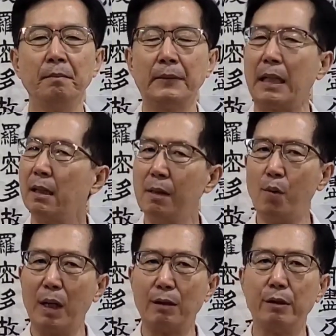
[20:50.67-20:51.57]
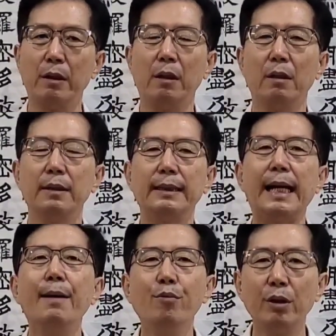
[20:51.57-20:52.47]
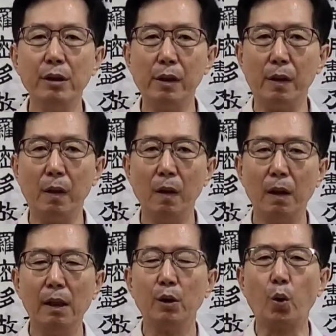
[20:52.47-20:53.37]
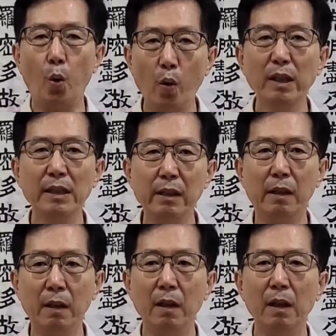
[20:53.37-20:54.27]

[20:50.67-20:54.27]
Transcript: 다른 건 몰라도요 재물은요 돈은요